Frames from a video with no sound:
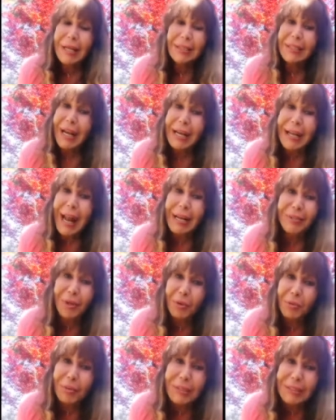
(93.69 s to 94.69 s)
Tra
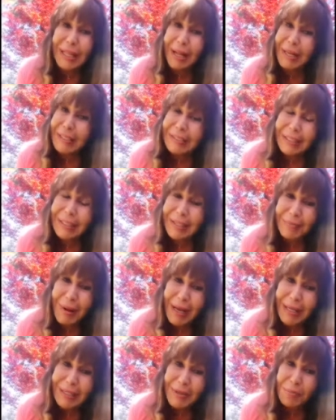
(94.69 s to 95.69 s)
l'altro questa è la
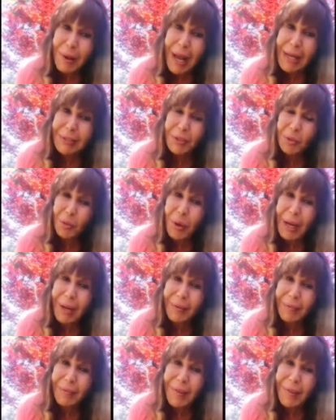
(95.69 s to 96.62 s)
settimana di Pasqua,